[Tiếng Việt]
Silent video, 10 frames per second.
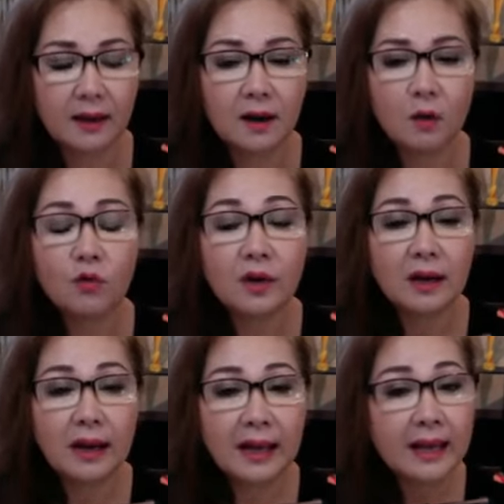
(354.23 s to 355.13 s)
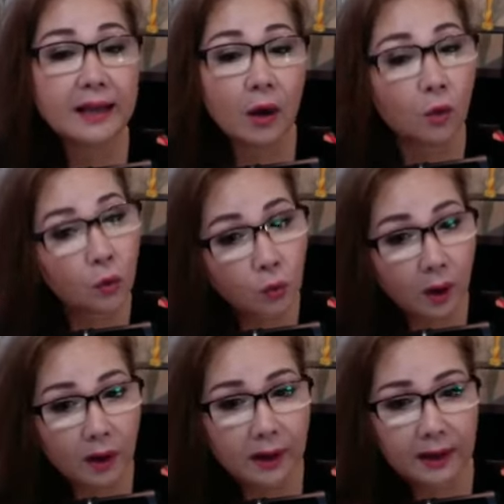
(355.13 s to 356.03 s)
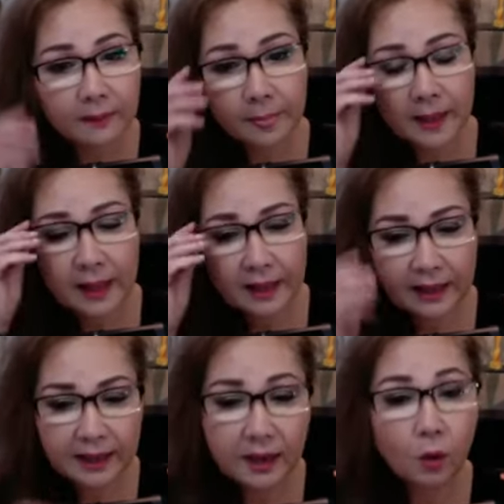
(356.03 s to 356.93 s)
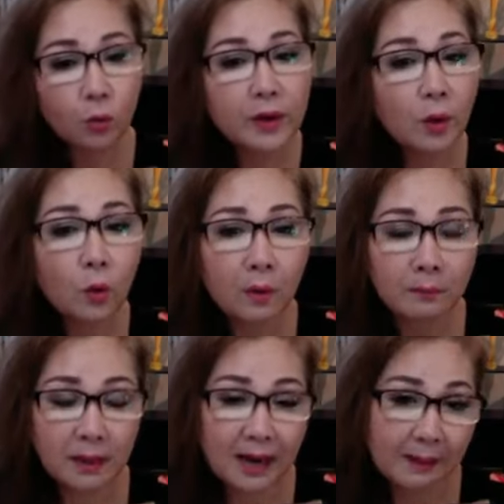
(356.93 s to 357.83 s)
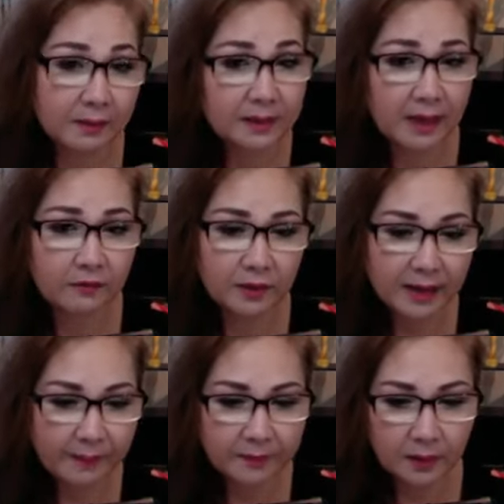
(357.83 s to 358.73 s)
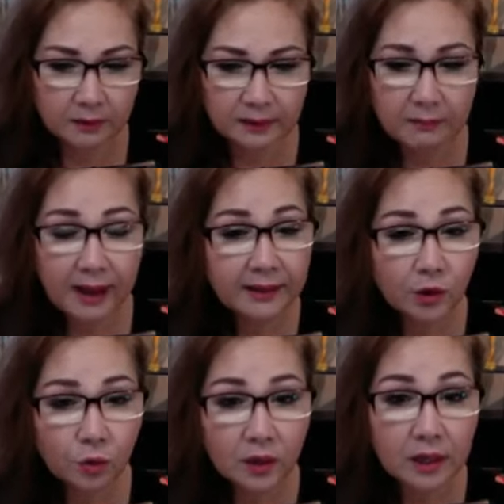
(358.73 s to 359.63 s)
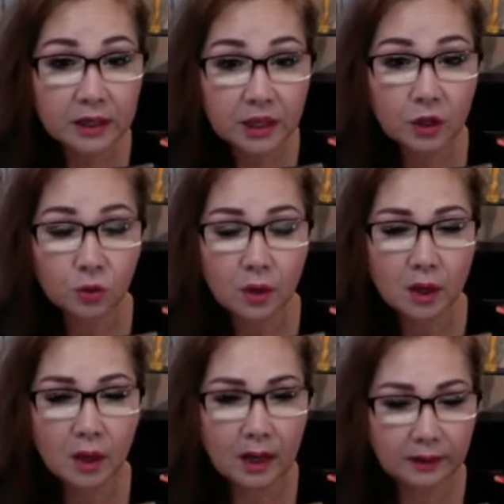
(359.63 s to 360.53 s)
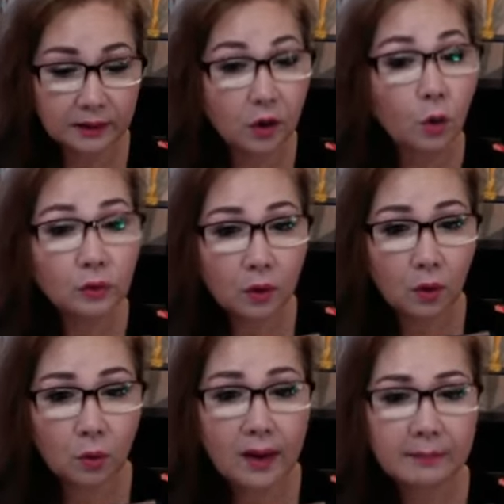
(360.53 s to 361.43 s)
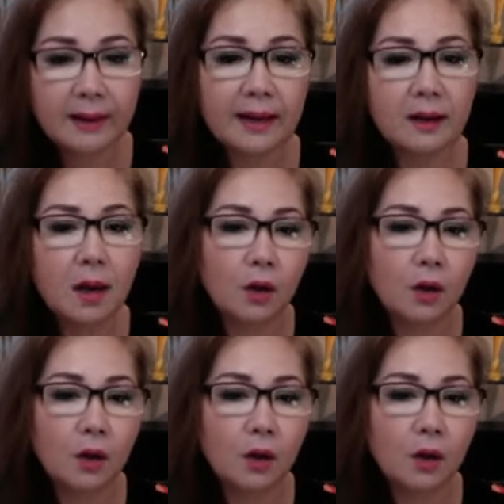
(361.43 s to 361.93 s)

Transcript: Đó, quý vị lấy cái dao ua ha, cái cái hũ dao ua mình mình làm ở nhà. Ở Việt Nam thì người ta bán dao ua rất là nhiều, ăn từng hũ từng hũ làm ăn.